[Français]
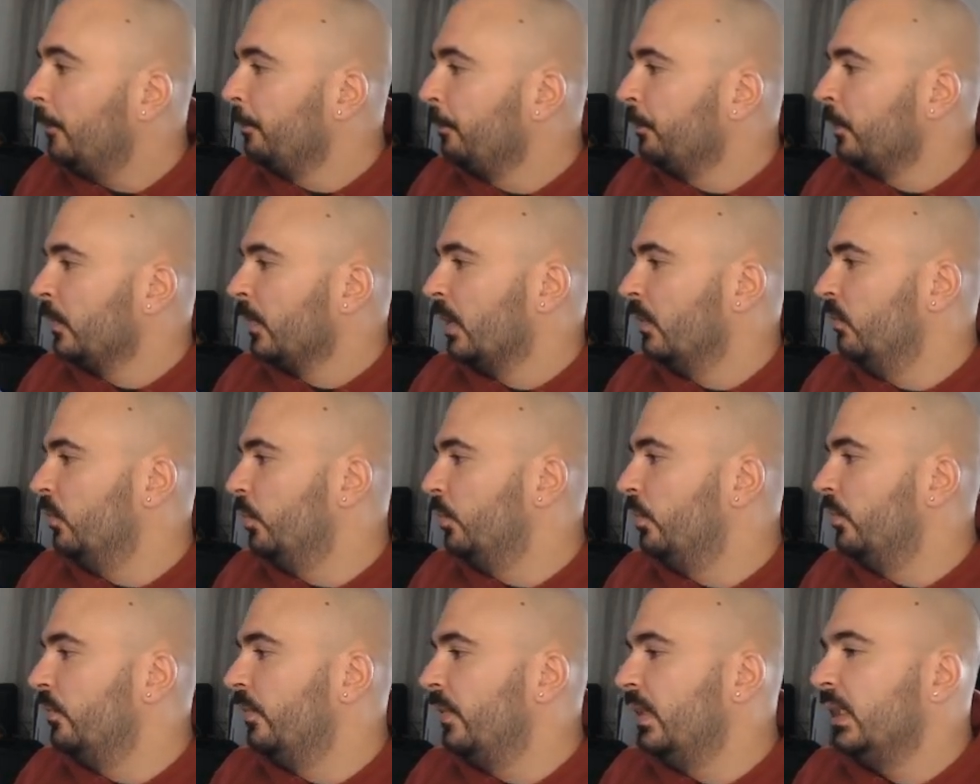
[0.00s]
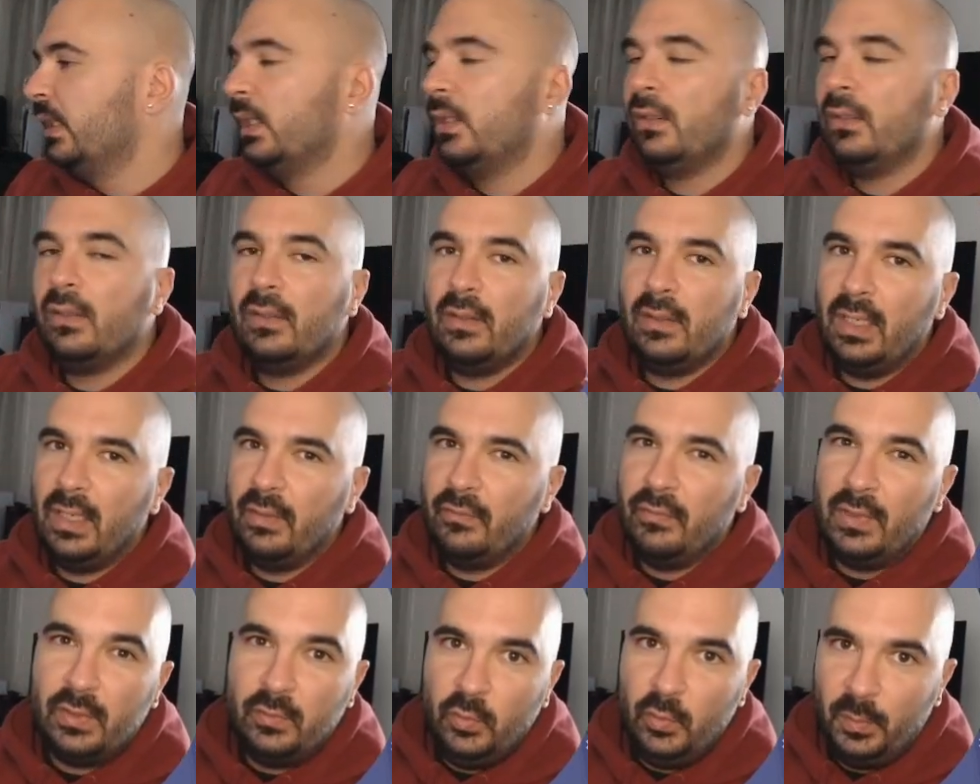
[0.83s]
vous pouvez
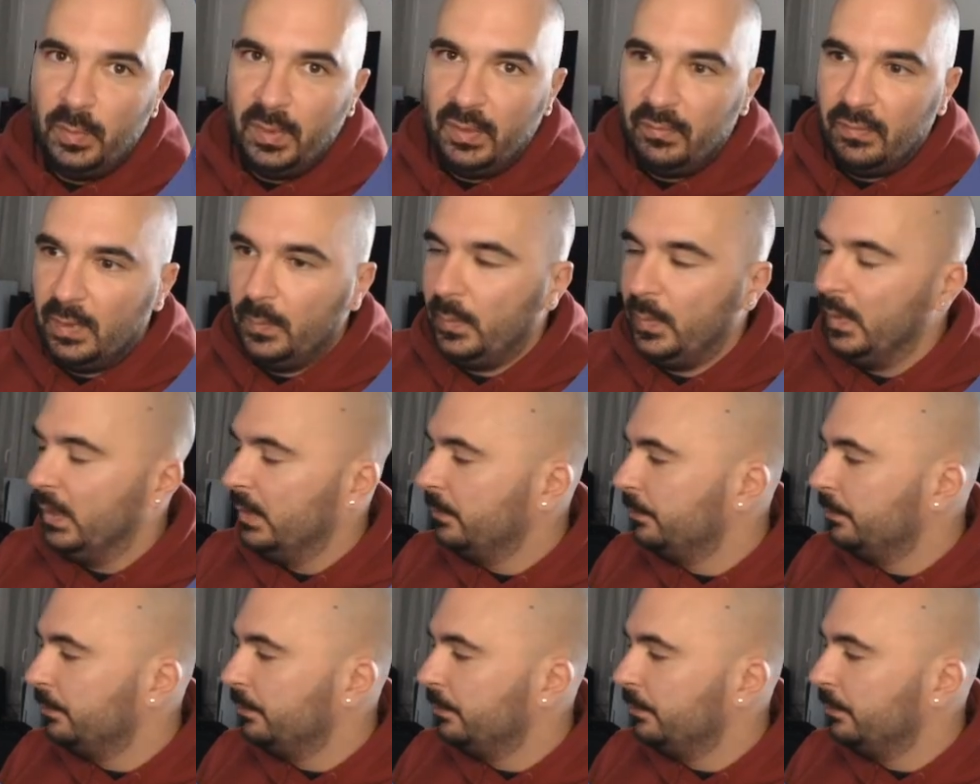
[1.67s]
avoir du PVP.